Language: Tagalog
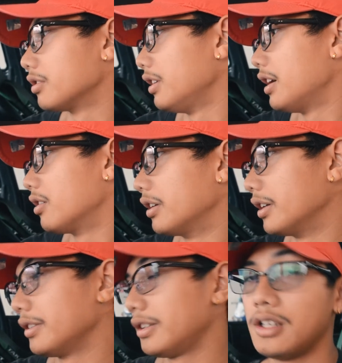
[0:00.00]
ko lang
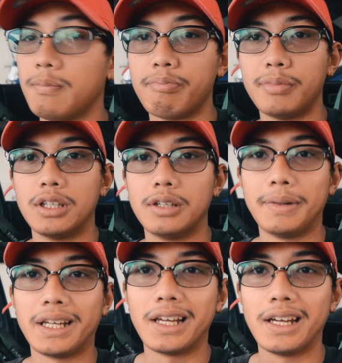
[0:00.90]
or tip uh,
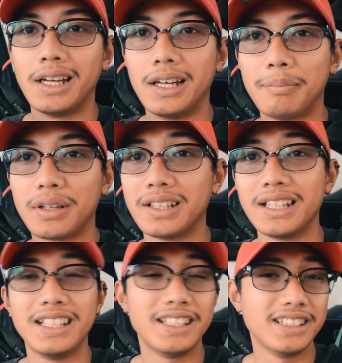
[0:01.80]
para pag
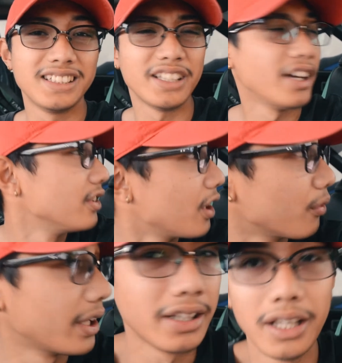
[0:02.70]
naglilinis na kayo ng
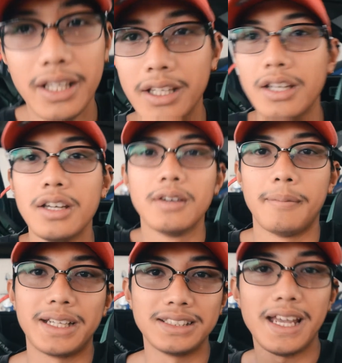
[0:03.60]
wet, eh,
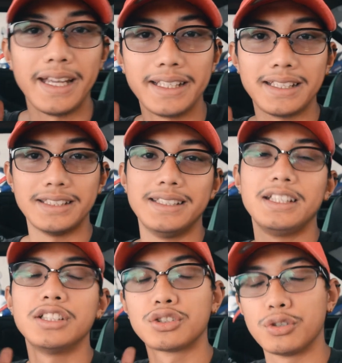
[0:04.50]
parang sa akin kasi
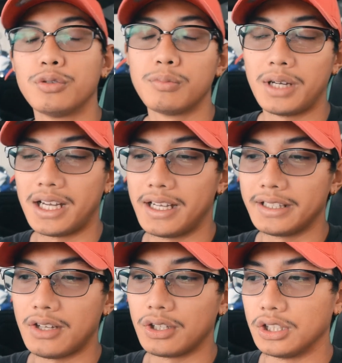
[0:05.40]
inalis ko yung mga
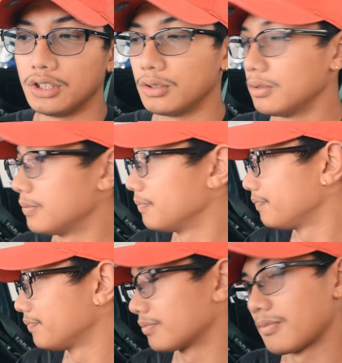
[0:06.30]
tawag dito
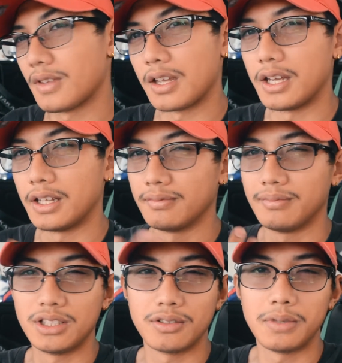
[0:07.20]
yan,
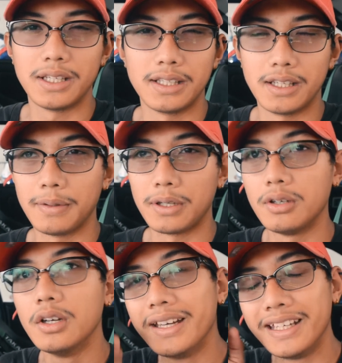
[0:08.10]
medyo maingay. Pero
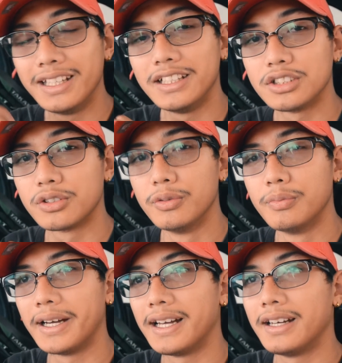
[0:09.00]
inalis ko yung
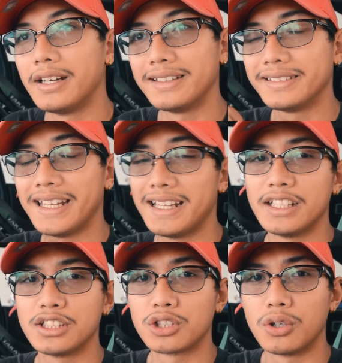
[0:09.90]
mga
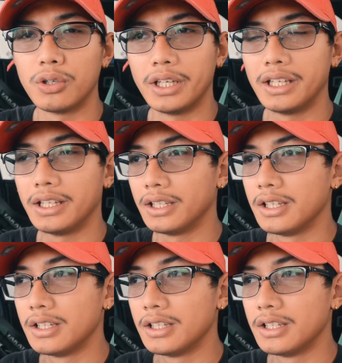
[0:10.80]
taillights ko eh